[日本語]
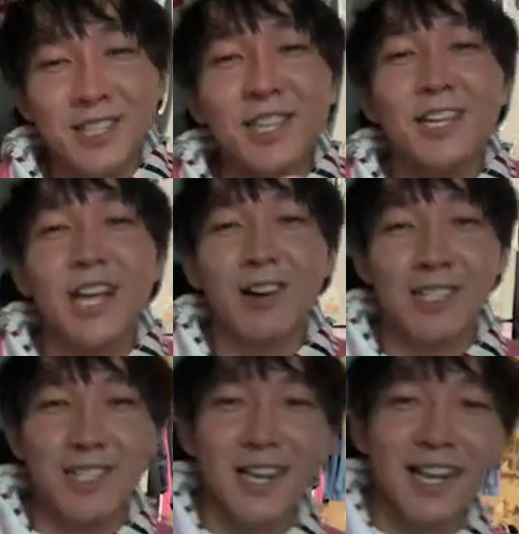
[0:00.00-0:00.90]
常田は
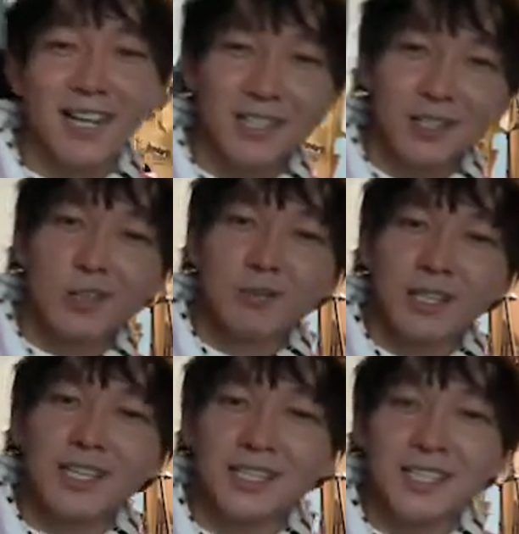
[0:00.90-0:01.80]
さ。そう、
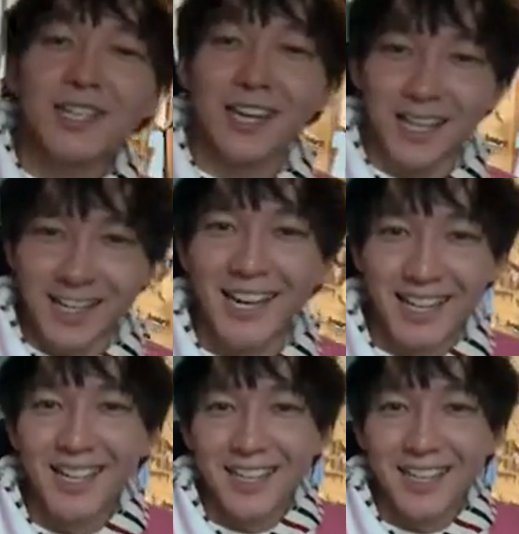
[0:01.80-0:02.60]
昔からな。